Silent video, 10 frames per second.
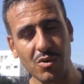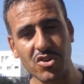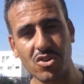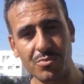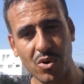
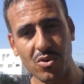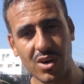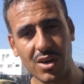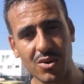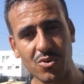واشكم
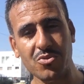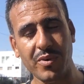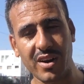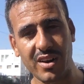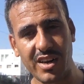مبروكه
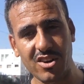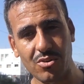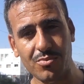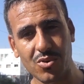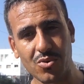وتبارك الله
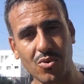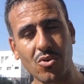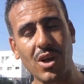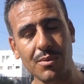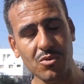عليكم
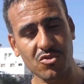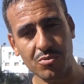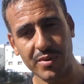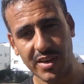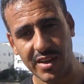وكل عام
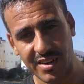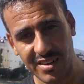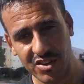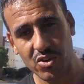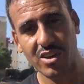وانتم بخير
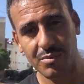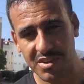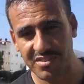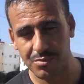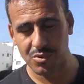شكرا ميرسي